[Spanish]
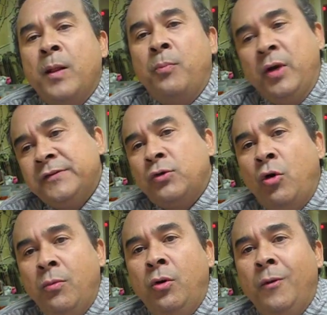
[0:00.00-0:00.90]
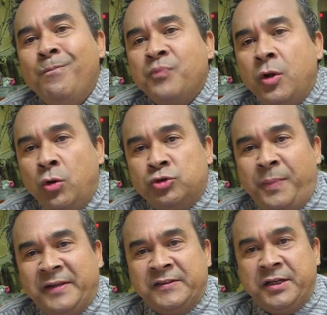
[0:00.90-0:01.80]
pues, como los
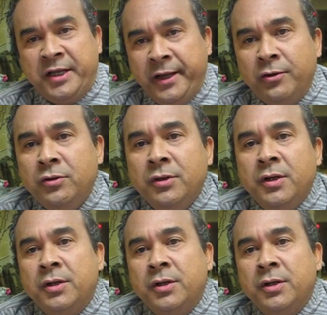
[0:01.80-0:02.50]
persiguieron